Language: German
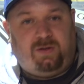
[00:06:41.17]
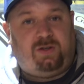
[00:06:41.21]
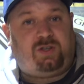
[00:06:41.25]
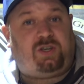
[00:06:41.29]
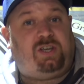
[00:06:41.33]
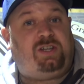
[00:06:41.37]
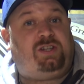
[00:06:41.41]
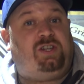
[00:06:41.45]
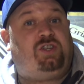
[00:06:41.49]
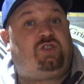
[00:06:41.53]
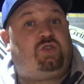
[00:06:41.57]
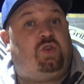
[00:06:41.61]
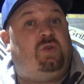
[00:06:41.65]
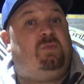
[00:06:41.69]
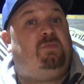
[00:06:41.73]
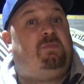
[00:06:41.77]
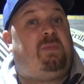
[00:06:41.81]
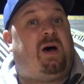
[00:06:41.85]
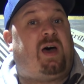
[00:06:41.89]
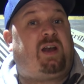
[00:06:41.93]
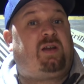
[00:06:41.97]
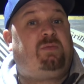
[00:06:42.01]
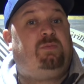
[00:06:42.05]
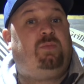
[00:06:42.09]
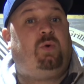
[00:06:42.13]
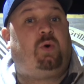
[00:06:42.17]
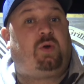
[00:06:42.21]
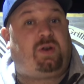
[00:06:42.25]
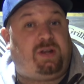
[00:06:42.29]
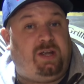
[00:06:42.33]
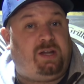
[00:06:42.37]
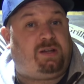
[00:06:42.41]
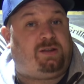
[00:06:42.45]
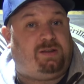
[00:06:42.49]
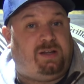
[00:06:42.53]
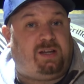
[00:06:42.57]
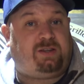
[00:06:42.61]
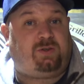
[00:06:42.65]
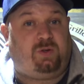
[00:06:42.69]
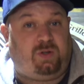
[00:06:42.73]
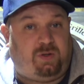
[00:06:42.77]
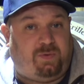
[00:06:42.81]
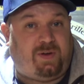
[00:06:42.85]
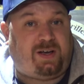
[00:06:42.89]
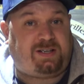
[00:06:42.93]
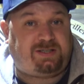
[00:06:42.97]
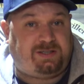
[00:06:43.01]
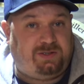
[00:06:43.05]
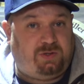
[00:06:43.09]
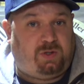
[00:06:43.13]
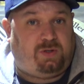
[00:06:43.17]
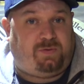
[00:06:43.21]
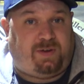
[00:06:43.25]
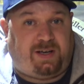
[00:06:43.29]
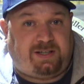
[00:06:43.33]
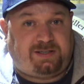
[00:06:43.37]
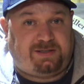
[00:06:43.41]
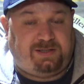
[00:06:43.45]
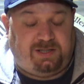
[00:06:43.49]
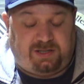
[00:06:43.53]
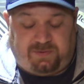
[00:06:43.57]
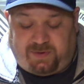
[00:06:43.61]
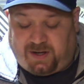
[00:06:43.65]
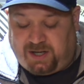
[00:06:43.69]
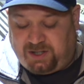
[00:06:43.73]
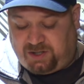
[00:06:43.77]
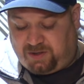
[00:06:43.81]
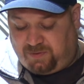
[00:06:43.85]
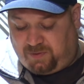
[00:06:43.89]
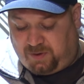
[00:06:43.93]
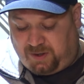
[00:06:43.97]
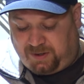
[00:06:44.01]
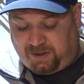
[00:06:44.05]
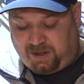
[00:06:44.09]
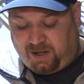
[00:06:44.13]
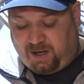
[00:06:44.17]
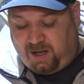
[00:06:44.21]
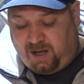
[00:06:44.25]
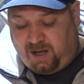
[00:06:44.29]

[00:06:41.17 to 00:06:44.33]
richtig schön marmoriert, nicht durchwachsen, durchwachsen ist das falsche Wort.